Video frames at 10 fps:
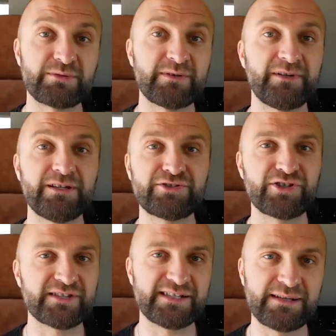żeby mieć
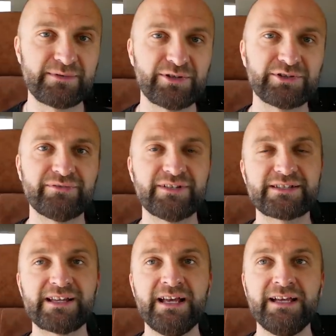czyste samochody,
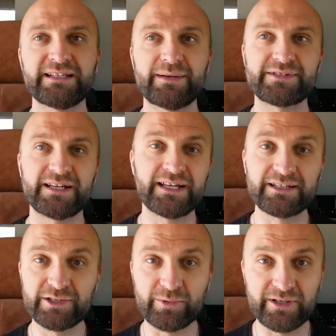więc tam za
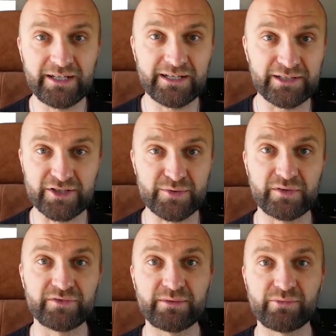jedną lirę
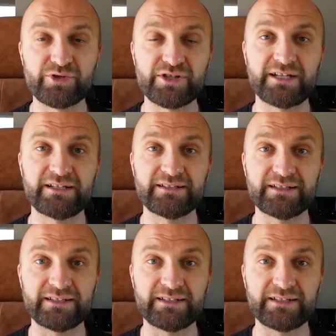dosłownie można,